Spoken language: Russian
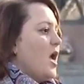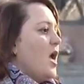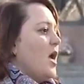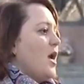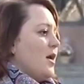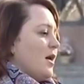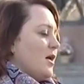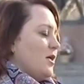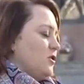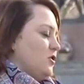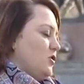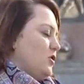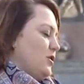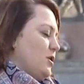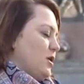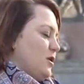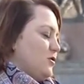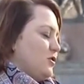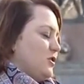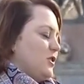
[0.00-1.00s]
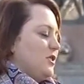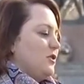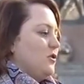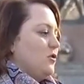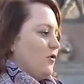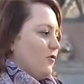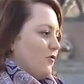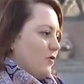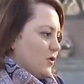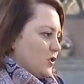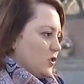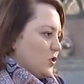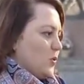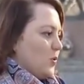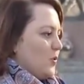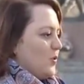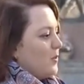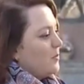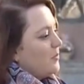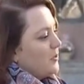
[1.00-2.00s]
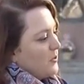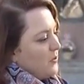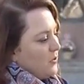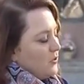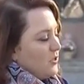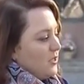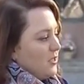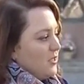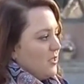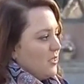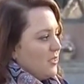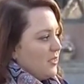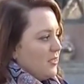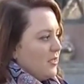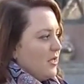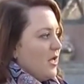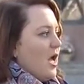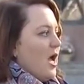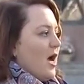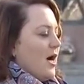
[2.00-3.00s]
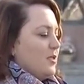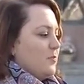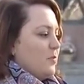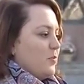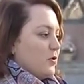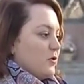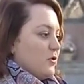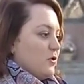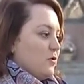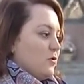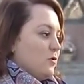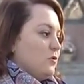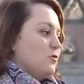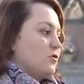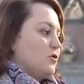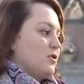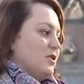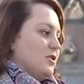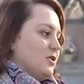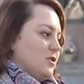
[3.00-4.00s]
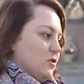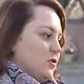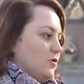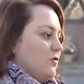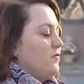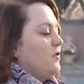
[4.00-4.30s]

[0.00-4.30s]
Каждую неделю стоит новая школа. Проходят они этот отбор на конкурсной основе.